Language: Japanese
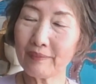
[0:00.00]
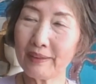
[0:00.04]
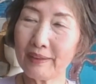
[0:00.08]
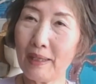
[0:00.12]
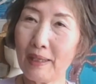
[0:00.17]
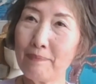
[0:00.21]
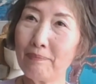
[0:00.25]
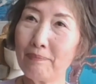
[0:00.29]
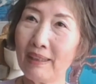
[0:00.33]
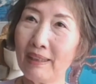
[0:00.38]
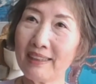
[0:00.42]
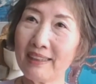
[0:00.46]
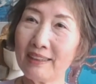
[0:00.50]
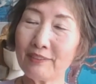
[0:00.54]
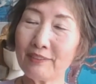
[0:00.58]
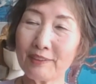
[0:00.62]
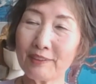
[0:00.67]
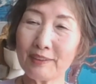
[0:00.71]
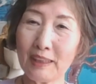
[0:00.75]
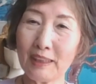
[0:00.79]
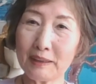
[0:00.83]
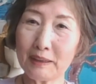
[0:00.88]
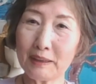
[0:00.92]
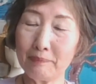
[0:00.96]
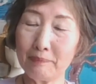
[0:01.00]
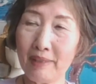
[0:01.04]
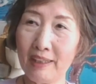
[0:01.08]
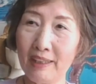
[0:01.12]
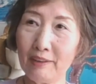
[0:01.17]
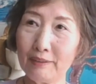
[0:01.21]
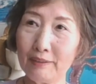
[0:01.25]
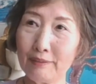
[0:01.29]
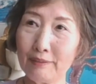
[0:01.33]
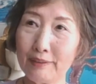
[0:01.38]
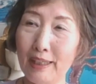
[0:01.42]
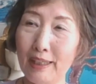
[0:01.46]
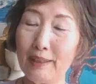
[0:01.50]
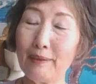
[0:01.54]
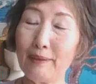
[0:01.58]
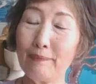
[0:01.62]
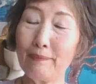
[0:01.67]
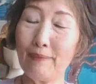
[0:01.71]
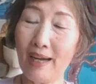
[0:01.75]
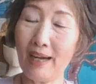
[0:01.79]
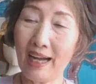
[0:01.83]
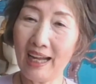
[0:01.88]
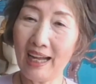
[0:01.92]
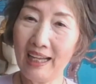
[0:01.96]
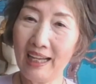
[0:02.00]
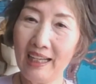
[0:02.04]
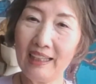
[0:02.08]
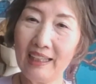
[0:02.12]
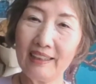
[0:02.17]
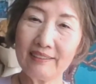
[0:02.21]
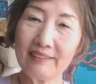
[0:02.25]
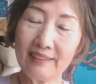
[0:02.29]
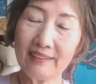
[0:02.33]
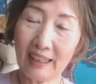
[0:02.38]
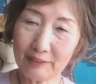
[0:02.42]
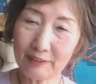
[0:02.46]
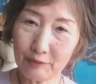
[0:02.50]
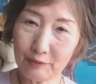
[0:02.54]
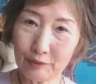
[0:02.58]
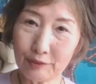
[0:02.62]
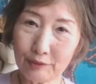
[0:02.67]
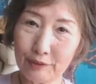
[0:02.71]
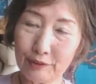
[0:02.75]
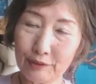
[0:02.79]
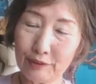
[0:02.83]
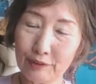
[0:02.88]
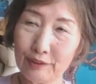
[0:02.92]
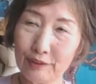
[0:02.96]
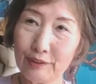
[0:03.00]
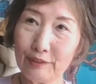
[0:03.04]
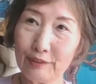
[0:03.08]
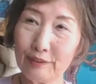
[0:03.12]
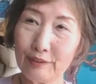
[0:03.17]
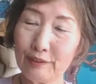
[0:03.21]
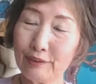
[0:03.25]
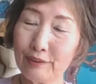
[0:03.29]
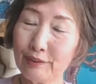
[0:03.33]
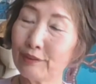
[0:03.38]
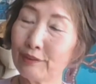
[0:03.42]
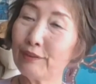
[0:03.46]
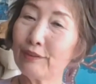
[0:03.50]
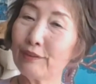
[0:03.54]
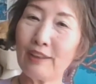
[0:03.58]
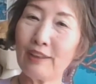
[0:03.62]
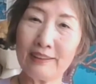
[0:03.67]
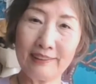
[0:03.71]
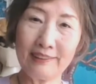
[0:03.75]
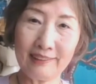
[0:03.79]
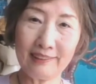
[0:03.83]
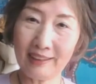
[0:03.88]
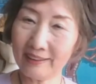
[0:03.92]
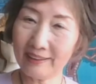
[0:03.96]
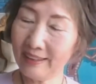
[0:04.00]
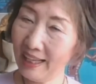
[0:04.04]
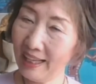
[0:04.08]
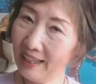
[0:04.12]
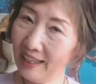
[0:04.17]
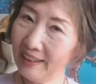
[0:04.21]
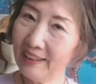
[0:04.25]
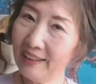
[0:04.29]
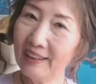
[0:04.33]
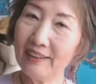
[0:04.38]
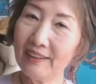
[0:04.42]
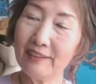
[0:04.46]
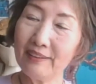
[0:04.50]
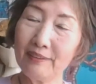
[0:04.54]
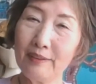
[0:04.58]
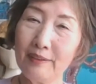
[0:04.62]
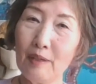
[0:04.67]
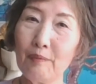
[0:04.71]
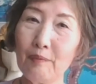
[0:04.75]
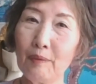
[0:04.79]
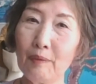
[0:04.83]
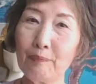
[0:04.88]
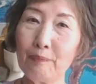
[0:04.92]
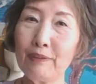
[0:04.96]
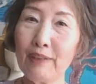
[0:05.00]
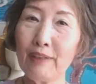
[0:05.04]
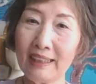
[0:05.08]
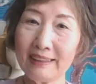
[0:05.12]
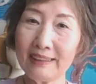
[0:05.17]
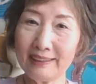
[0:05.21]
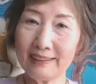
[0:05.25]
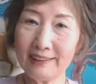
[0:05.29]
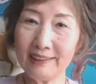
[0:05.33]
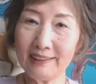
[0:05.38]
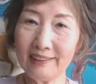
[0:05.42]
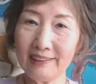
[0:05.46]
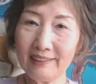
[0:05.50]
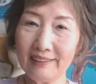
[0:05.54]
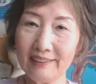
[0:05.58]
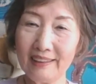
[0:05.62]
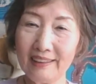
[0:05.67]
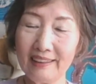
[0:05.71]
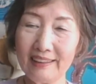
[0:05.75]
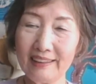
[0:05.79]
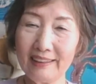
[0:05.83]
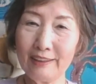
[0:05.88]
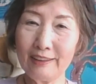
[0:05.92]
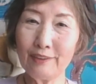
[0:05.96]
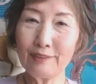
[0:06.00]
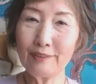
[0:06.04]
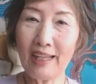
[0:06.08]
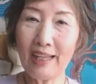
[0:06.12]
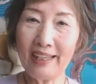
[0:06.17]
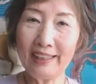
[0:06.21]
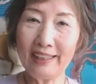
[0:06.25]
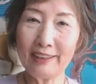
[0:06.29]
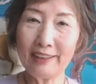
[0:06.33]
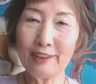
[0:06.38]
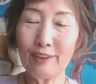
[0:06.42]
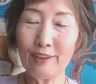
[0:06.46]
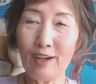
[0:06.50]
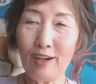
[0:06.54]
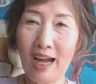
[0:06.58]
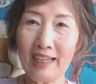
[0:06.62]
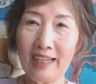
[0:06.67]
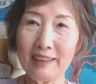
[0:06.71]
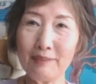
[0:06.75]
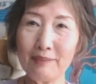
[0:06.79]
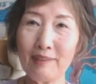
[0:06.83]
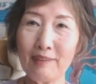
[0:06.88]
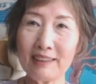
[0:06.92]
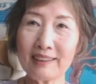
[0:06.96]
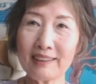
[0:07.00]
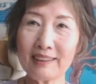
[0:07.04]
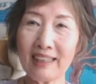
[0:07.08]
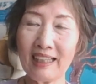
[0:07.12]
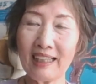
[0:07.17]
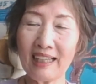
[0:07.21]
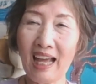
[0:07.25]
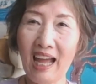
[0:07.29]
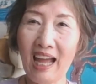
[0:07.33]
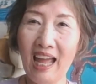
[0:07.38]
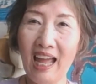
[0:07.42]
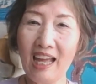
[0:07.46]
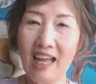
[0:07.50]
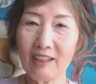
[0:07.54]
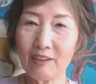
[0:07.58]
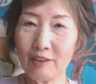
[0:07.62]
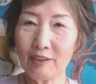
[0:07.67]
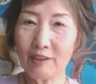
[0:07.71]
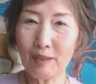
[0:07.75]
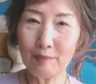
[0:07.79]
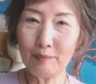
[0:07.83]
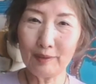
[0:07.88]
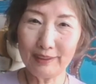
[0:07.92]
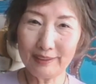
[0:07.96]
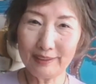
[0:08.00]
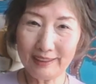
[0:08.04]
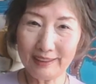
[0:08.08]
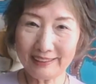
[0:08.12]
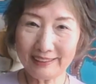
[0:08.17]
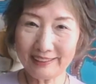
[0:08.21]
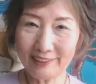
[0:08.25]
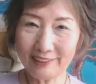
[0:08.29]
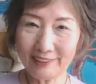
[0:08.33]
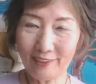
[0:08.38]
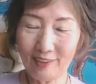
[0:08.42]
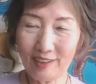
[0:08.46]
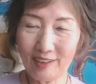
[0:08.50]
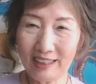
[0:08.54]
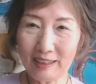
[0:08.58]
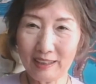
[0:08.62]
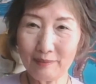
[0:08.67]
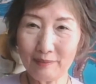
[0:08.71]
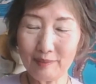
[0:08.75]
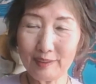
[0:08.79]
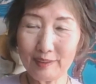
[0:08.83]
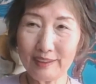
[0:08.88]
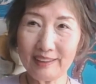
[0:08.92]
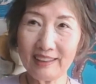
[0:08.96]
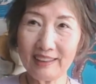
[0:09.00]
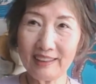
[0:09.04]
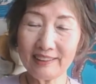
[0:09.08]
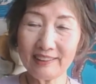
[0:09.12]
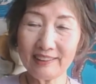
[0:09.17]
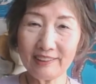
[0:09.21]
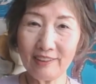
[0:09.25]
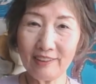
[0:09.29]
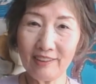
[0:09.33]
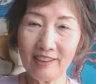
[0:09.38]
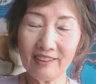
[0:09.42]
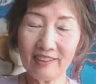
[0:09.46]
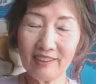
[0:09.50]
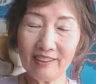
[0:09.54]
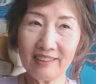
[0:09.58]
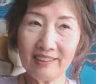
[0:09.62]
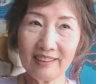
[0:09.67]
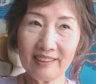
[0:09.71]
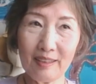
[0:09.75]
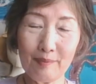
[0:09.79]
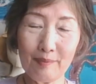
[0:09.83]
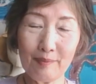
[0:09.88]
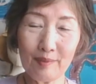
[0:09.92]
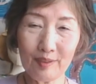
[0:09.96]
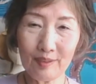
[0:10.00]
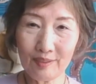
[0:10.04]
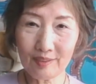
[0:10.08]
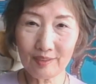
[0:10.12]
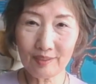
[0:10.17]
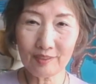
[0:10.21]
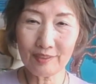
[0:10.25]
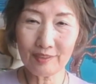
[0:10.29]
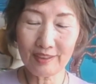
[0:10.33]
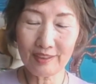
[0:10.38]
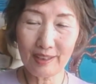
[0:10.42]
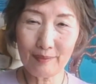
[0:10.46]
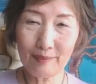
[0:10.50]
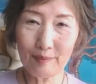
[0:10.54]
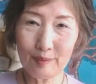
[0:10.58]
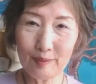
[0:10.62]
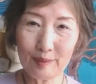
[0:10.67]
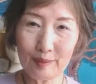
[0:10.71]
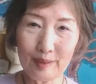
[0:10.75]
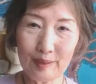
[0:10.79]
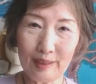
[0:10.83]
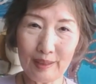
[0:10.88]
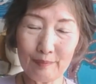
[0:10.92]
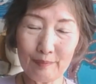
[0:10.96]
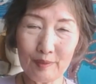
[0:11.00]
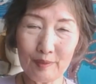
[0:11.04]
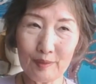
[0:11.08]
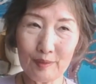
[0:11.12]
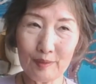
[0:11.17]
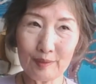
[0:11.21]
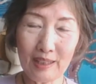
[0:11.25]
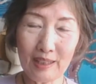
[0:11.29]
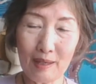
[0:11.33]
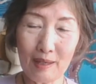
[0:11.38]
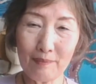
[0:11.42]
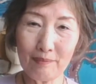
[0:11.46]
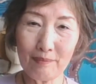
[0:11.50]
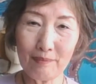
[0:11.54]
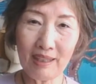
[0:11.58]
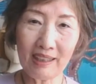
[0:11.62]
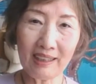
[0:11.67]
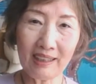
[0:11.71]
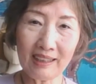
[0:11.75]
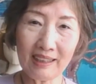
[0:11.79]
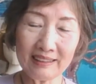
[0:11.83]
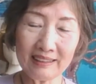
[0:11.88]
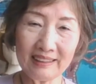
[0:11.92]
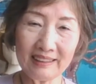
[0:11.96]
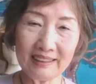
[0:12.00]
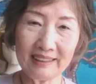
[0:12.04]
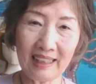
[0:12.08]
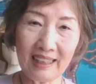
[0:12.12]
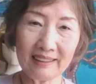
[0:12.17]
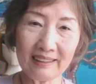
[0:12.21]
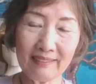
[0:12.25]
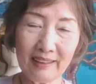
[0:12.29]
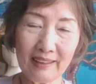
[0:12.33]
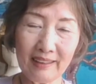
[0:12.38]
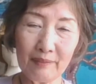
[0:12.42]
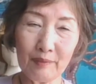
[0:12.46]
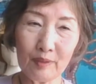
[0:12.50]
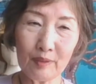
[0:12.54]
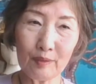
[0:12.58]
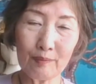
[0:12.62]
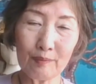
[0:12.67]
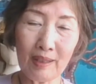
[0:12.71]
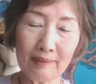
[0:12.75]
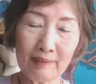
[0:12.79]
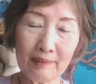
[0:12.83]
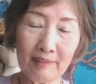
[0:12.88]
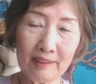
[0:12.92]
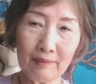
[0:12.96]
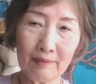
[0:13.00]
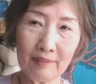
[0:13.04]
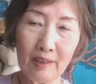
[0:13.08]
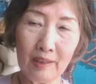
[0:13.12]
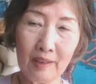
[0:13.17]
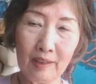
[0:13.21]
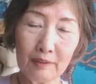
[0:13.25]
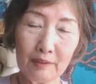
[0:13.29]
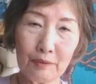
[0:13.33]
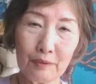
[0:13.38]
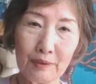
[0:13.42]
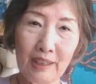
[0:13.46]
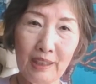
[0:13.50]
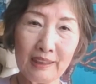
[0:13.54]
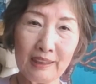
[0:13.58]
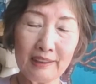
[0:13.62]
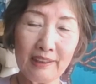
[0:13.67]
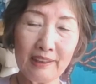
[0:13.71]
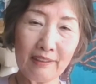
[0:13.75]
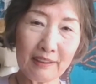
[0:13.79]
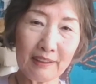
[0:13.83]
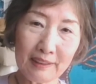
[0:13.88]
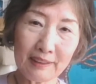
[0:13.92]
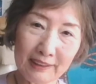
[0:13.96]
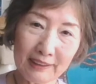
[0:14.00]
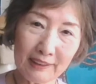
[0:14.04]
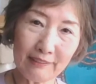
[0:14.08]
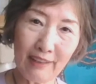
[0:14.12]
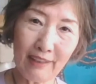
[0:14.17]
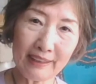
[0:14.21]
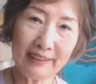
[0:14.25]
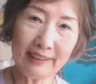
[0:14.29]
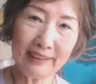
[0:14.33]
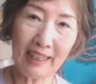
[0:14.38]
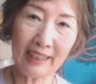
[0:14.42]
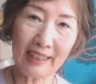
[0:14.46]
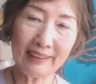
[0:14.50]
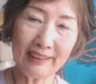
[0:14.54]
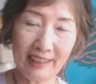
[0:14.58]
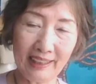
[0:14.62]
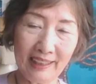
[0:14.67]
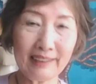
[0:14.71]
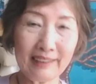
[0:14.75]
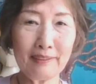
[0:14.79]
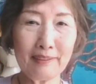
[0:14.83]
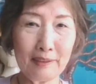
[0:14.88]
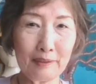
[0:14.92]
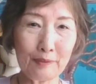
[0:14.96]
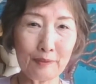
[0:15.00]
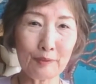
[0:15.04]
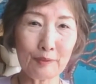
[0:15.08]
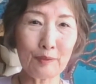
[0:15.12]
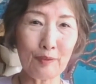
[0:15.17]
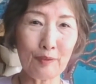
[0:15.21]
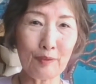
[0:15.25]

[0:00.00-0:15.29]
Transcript: 現場での説明を受ければ納得するかしらね。でもプラスいろんな営業入りますからこれもいいですよあれもいいですよあれこれもでもう何万かになってもう、隣で私はヒヤヒヤっていう